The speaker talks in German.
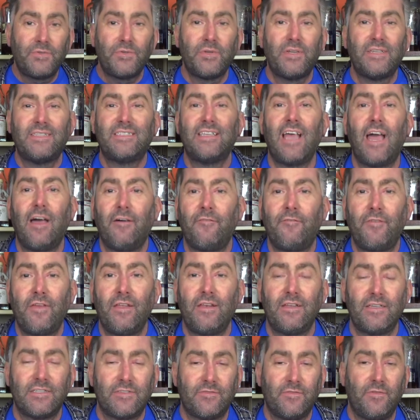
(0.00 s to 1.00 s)
dass sehr
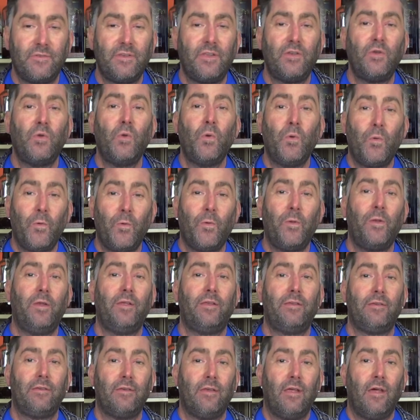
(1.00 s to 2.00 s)
vieles von den
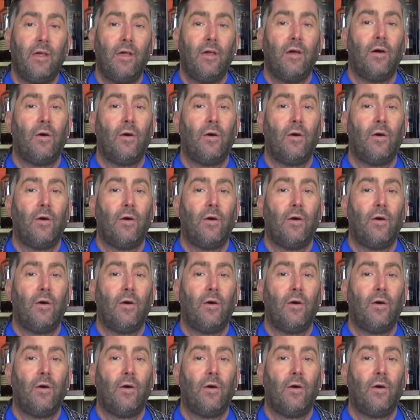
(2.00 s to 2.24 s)
Ölen